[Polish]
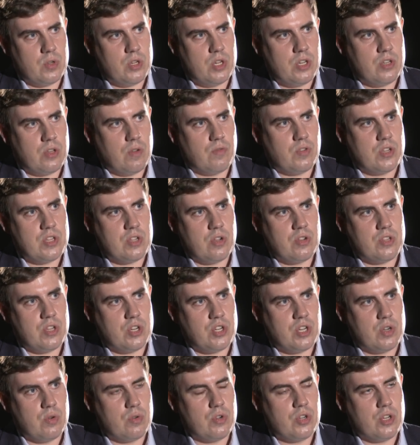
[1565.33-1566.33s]
gdzieś to wszystko
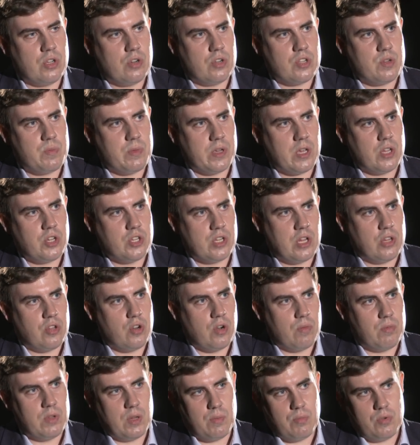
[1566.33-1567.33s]
zaczęło się rozmieniać na
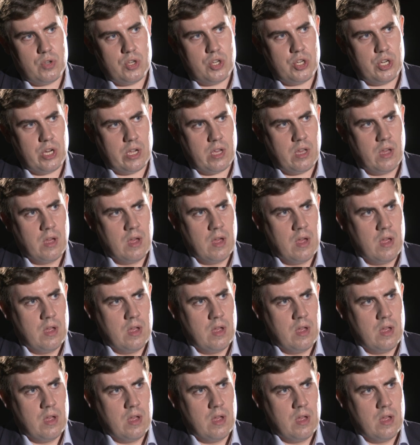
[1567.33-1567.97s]
drobne, bo dzisiaj